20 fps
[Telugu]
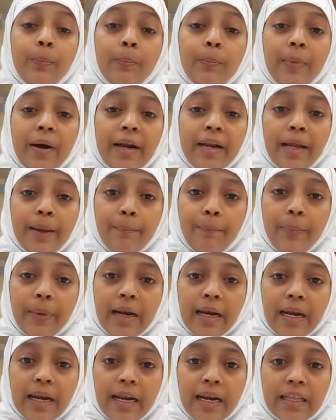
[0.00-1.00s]
మన
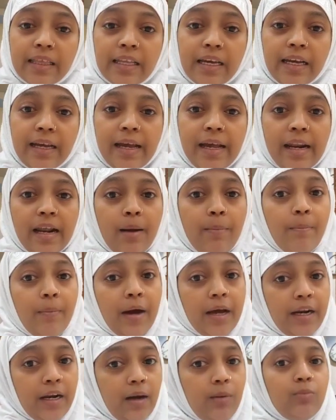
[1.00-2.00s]
పిల్లల దగ్గర
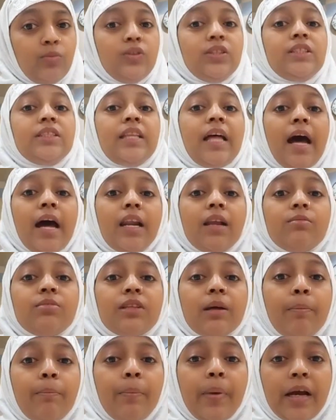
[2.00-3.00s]
మనము స్థానం
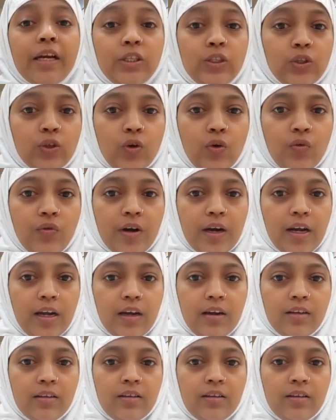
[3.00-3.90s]
సంపాదించుకోవాలి